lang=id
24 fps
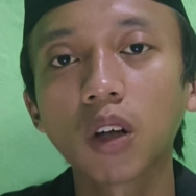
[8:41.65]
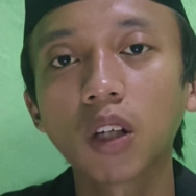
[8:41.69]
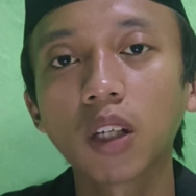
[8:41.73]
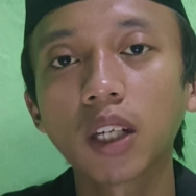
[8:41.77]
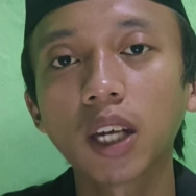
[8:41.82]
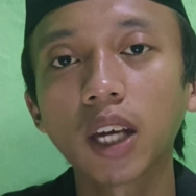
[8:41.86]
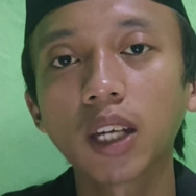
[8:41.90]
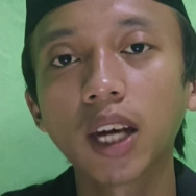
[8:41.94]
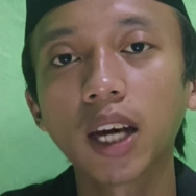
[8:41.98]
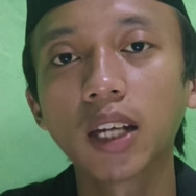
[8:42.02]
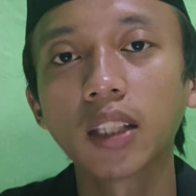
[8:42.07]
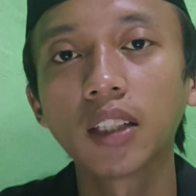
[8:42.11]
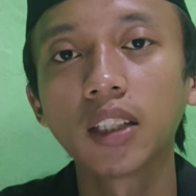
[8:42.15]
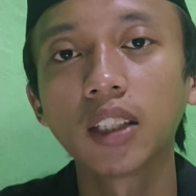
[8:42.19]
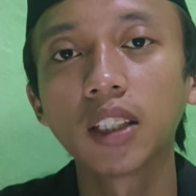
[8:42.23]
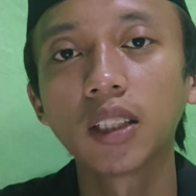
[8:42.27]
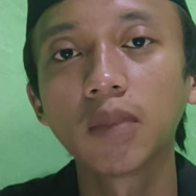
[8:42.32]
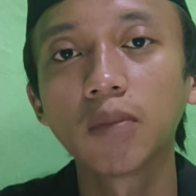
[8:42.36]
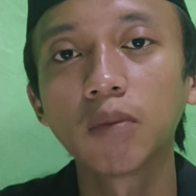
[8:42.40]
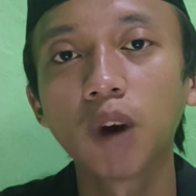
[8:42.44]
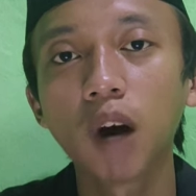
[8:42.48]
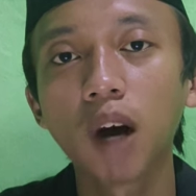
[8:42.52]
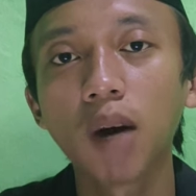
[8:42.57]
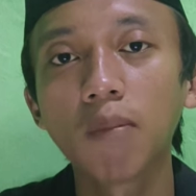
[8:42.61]
Kiai Haji
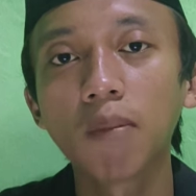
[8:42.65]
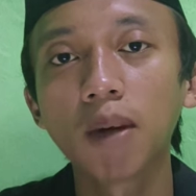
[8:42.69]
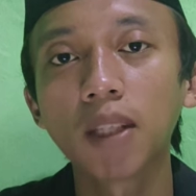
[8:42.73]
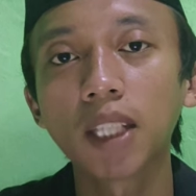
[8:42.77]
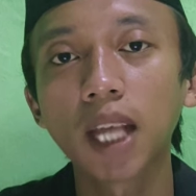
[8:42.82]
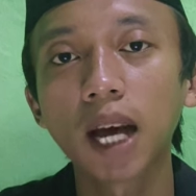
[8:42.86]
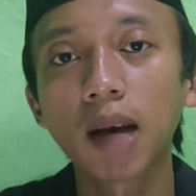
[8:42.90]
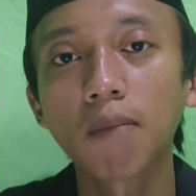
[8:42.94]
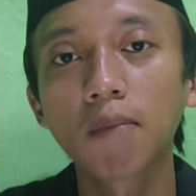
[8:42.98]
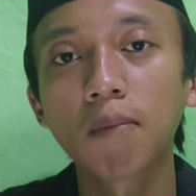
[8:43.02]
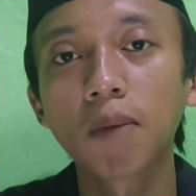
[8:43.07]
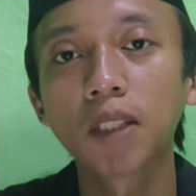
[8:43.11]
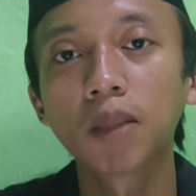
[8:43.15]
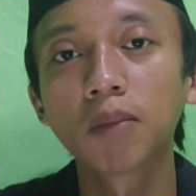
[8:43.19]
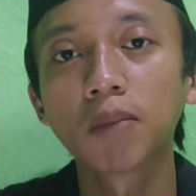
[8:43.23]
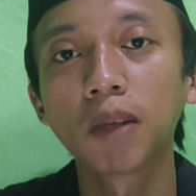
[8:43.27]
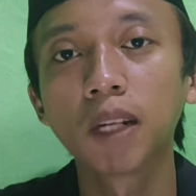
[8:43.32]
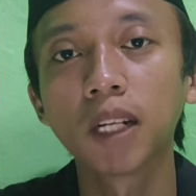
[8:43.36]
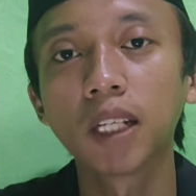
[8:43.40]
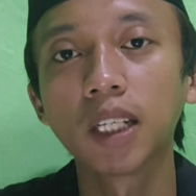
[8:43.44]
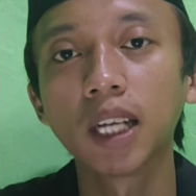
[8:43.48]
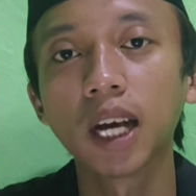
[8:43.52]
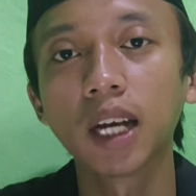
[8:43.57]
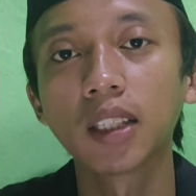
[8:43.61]
Muhammad Abbas
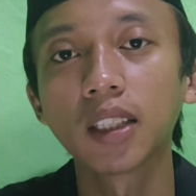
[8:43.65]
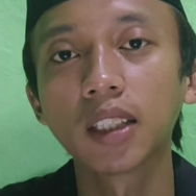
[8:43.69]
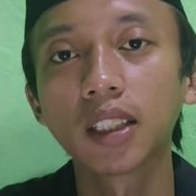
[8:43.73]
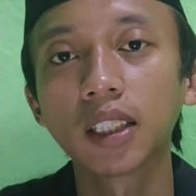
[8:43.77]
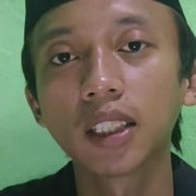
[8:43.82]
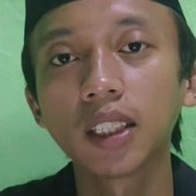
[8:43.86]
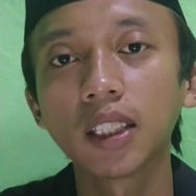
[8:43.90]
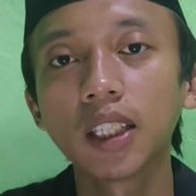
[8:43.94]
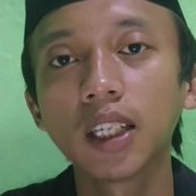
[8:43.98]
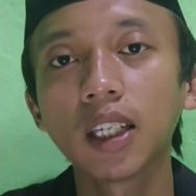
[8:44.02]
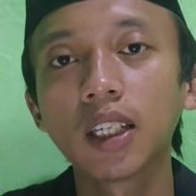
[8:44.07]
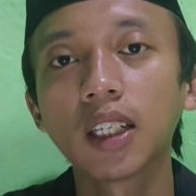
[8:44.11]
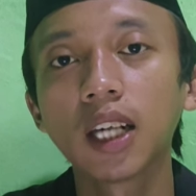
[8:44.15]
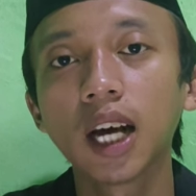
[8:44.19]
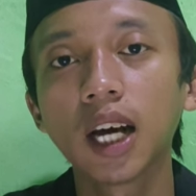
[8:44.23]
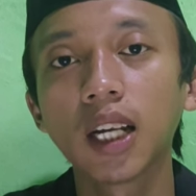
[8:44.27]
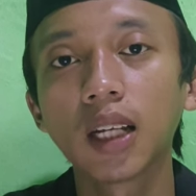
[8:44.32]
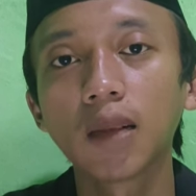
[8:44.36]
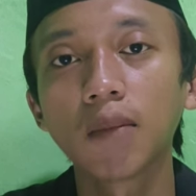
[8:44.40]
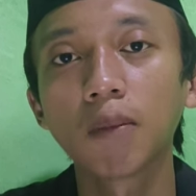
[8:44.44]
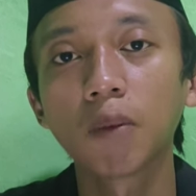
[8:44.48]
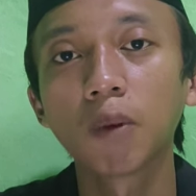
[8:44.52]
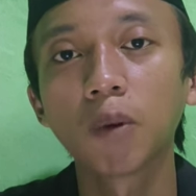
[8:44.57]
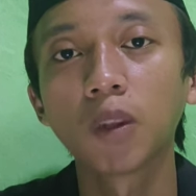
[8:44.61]
Biliasi
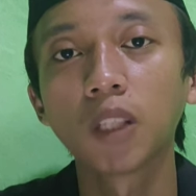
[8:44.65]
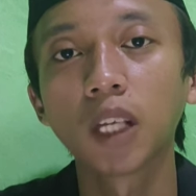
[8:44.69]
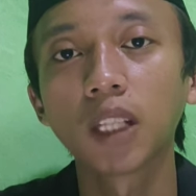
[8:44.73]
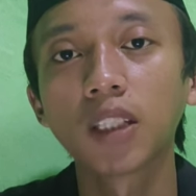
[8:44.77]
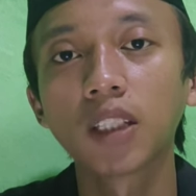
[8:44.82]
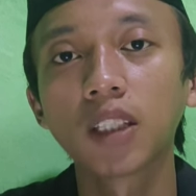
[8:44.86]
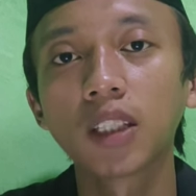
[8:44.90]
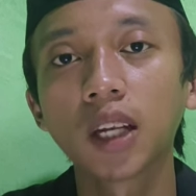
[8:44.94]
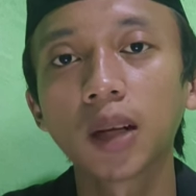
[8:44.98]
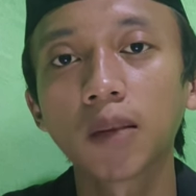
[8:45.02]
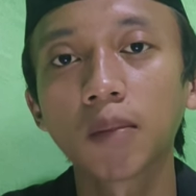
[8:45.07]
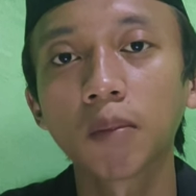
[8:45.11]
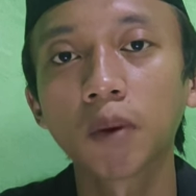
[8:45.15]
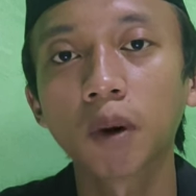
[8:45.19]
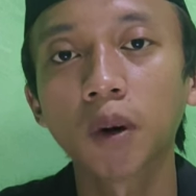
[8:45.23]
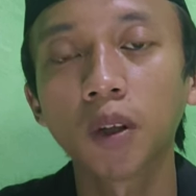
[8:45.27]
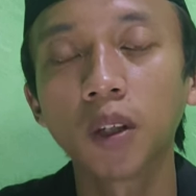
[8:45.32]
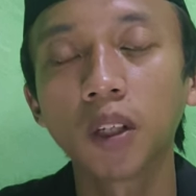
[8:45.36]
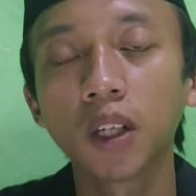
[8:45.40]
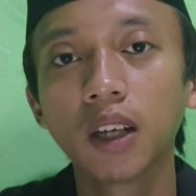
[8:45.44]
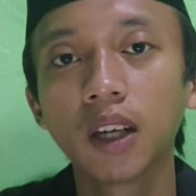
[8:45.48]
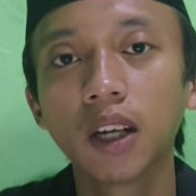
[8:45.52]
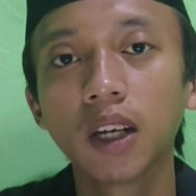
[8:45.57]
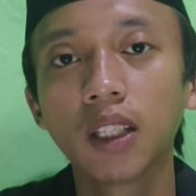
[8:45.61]
dari Buntet Cirebon
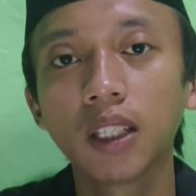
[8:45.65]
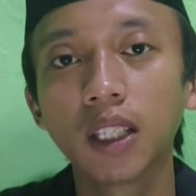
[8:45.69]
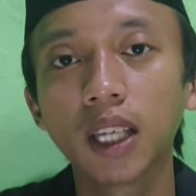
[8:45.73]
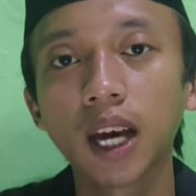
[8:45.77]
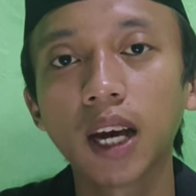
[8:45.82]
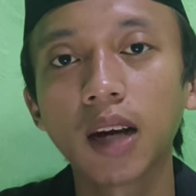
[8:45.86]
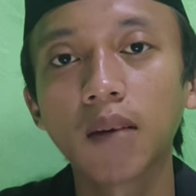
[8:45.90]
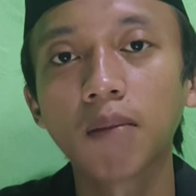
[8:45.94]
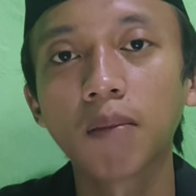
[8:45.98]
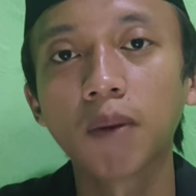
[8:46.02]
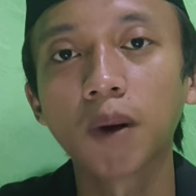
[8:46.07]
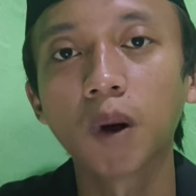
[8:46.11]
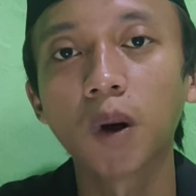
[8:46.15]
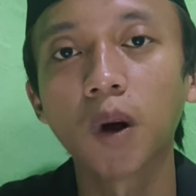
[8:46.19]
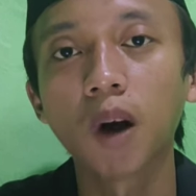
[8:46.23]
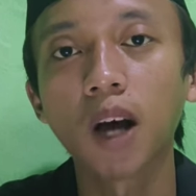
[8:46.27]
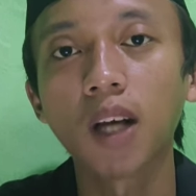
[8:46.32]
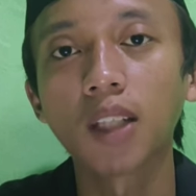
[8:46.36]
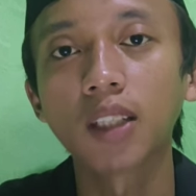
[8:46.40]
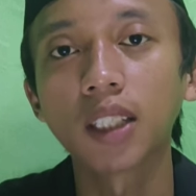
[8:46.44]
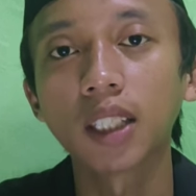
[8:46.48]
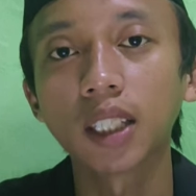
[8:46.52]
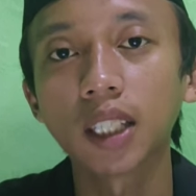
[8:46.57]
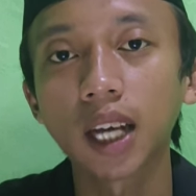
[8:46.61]
yang
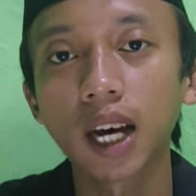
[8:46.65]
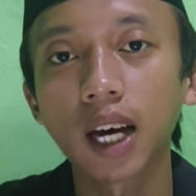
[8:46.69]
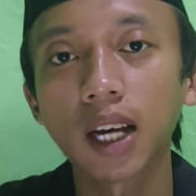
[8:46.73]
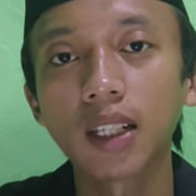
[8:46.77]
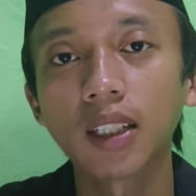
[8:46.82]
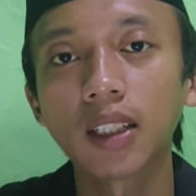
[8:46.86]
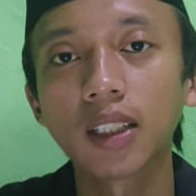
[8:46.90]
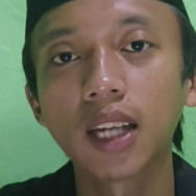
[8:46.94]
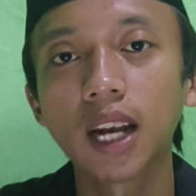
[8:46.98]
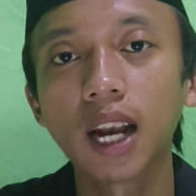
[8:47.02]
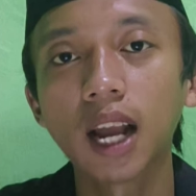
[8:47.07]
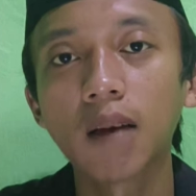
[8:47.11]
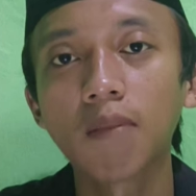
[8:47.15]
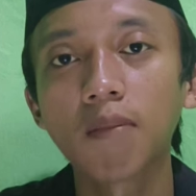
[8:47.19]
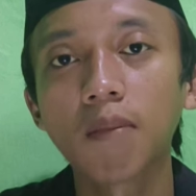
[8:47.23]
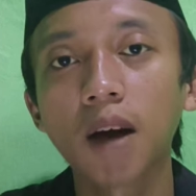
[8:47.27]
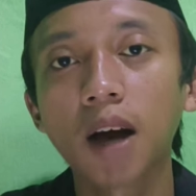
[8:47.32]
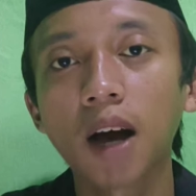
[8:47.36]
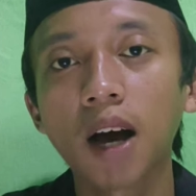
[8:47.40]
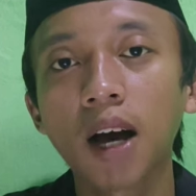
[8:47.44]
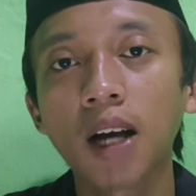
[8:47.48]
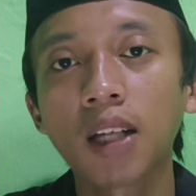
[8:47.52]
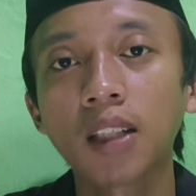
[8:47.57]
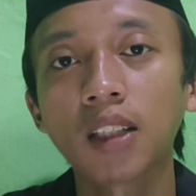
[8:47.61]
berlokasikan di
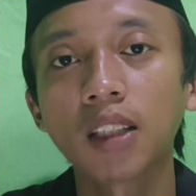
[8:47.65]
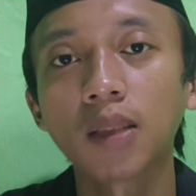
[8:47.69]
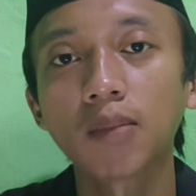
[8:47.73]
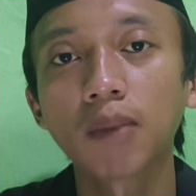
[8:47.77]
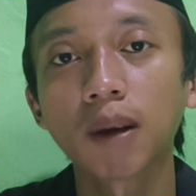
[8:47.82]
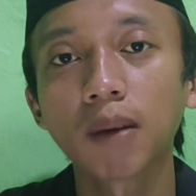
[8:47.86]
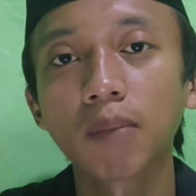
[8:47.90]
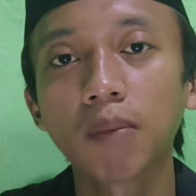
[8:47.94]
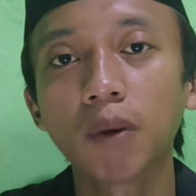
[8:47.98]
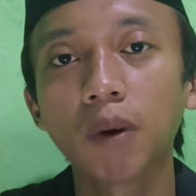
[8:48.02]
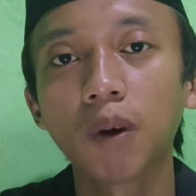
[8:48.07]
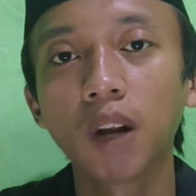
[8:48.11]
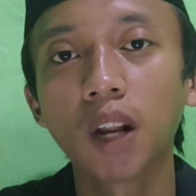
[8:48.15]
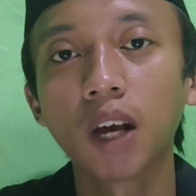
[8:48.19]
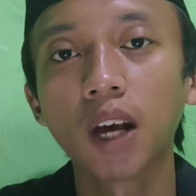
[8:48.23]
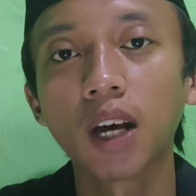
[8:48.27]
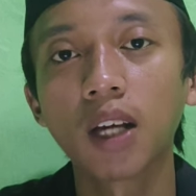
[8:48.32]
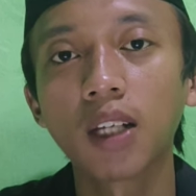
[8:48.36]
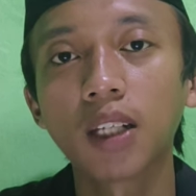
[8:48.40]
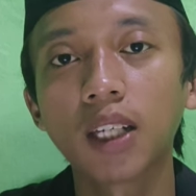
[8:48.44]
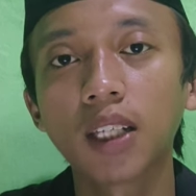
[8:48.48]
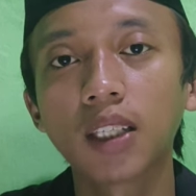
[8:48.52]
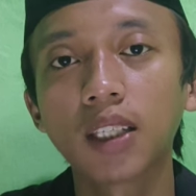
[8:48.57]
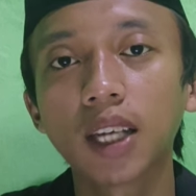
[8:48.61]
lapangan sepak
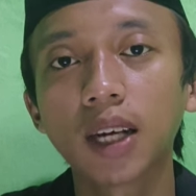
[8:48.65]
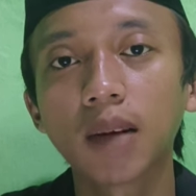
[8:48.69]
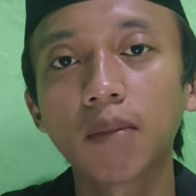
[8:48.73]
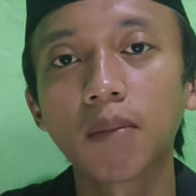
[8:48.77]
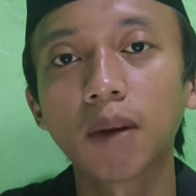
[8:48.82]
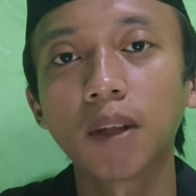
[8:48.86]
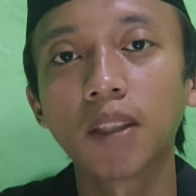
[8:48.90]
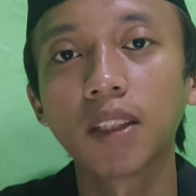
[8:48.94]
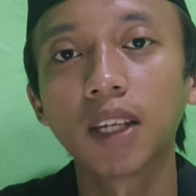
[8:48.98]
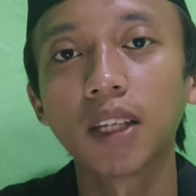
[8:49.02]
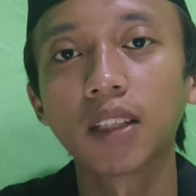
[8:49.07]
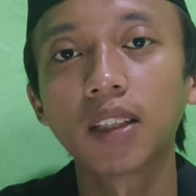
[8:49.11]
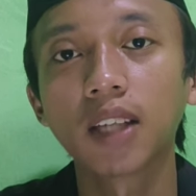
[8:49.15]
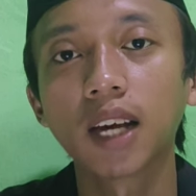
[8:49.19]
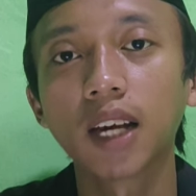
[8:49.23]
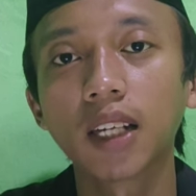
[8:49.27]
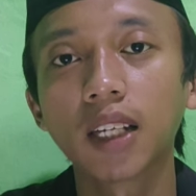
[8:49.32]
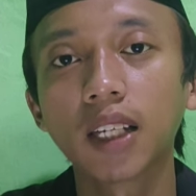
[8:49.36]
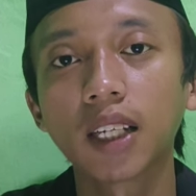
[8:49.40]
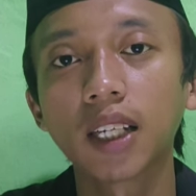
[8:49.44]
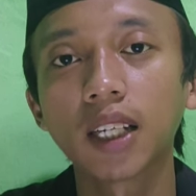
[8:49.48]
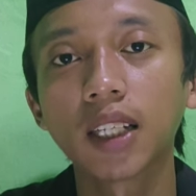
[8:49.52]
bola Desa Banjarsari,